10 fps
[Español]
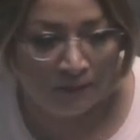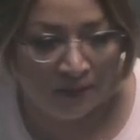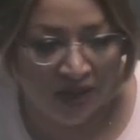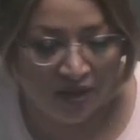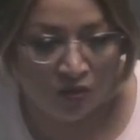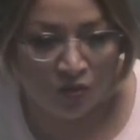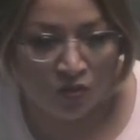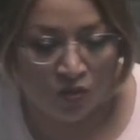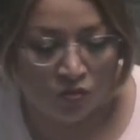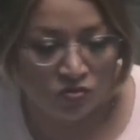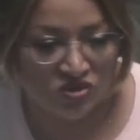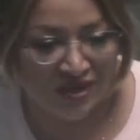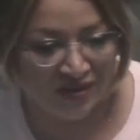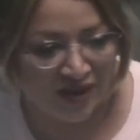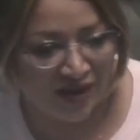Pero
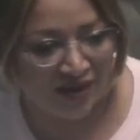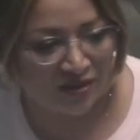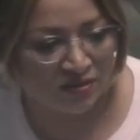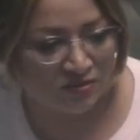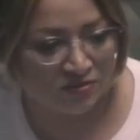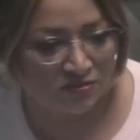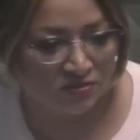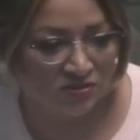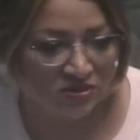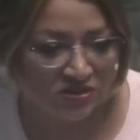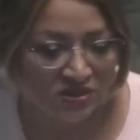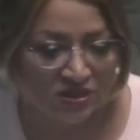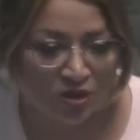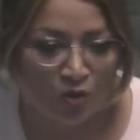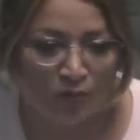señalar
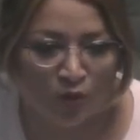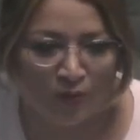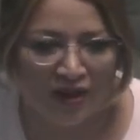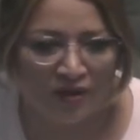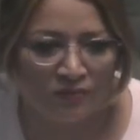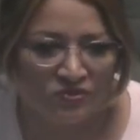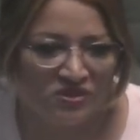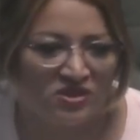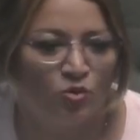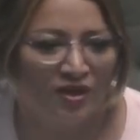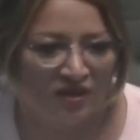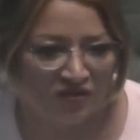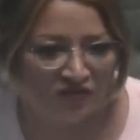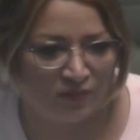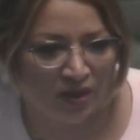sin comprobar, pues es igual que
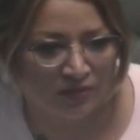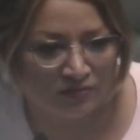difamar.